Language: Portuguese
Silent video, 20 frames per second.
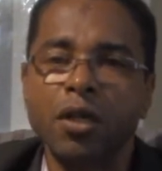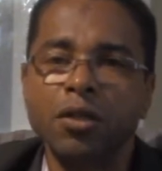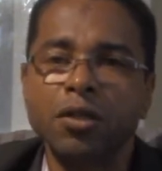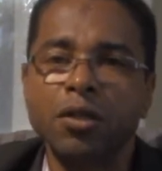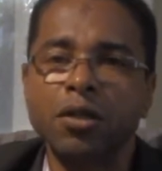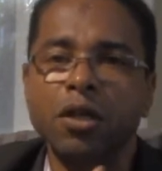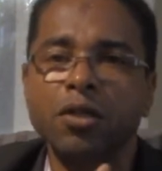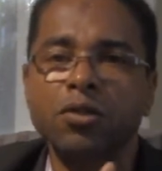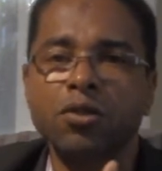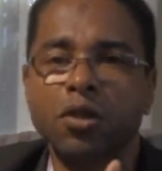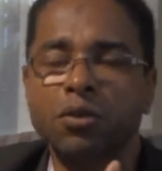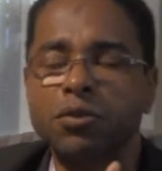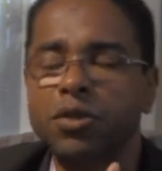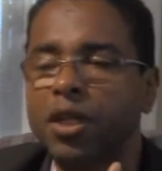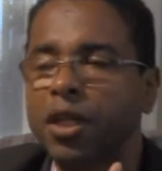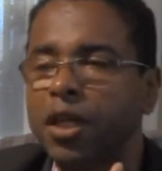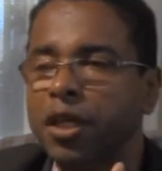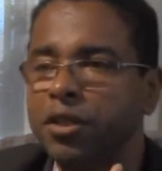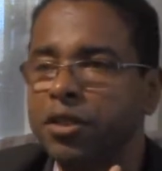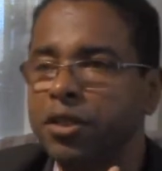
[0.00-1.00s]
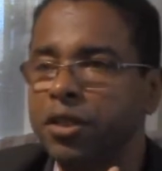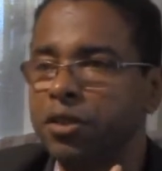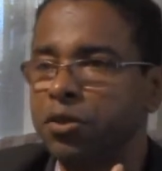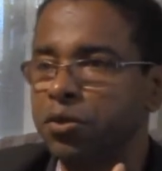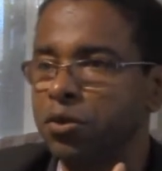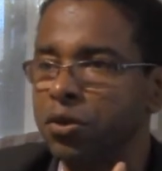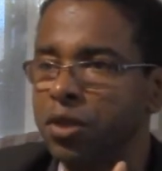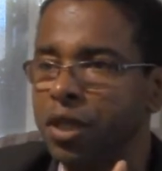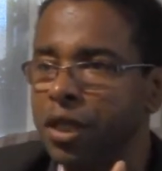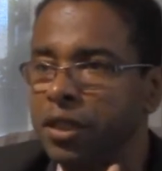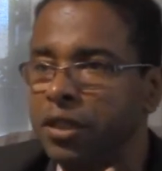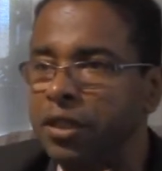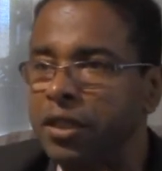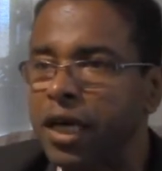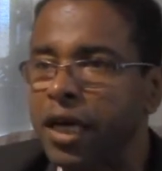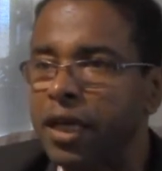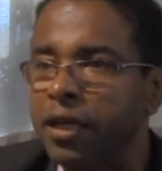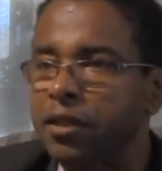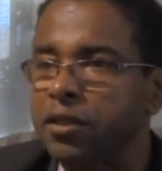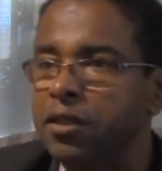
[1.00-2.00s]
Se nós somos energias
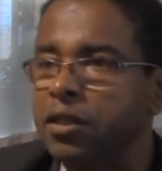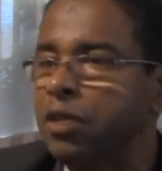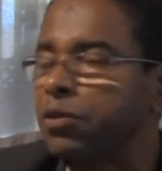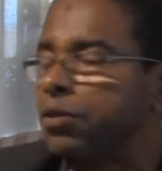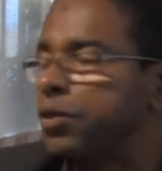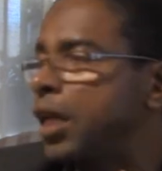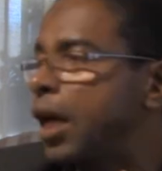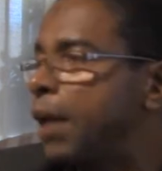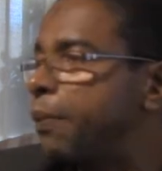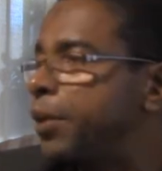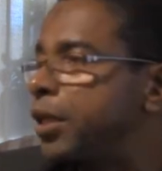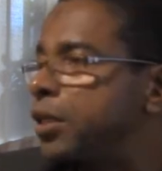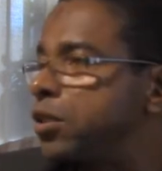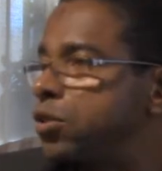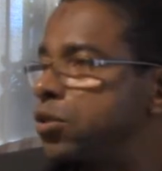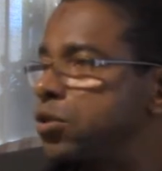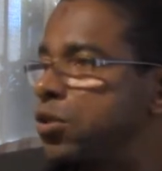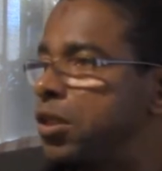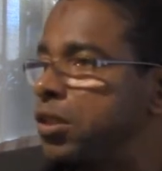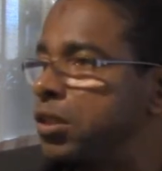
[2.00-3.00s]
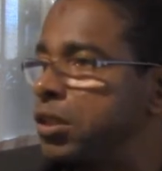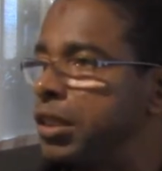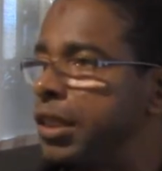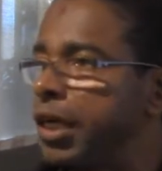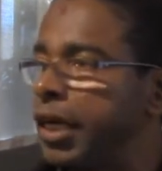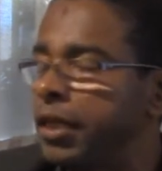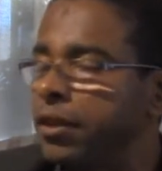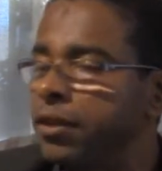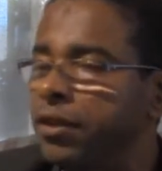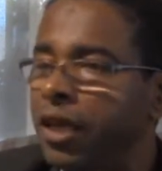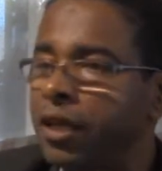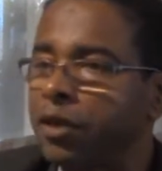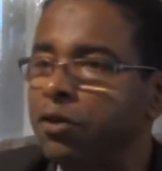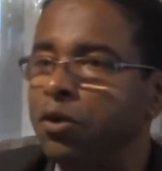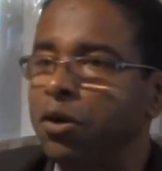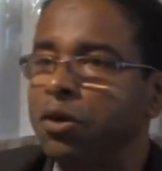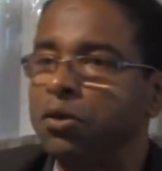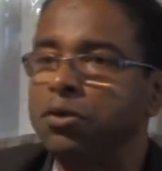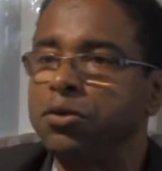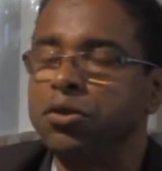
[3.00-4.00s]
condensadas, não dá para dissociar
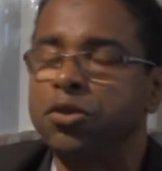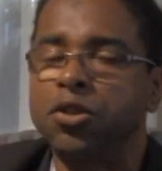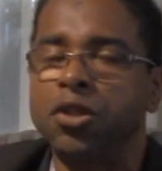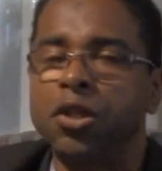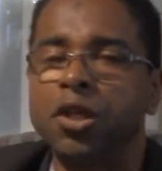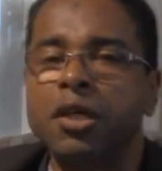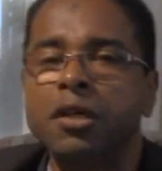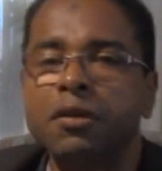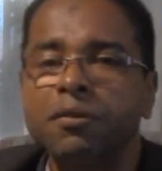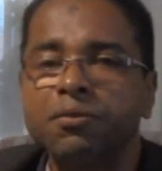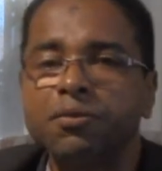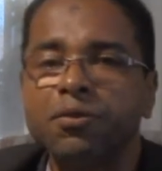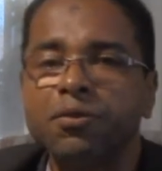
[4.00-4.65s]
tecnologia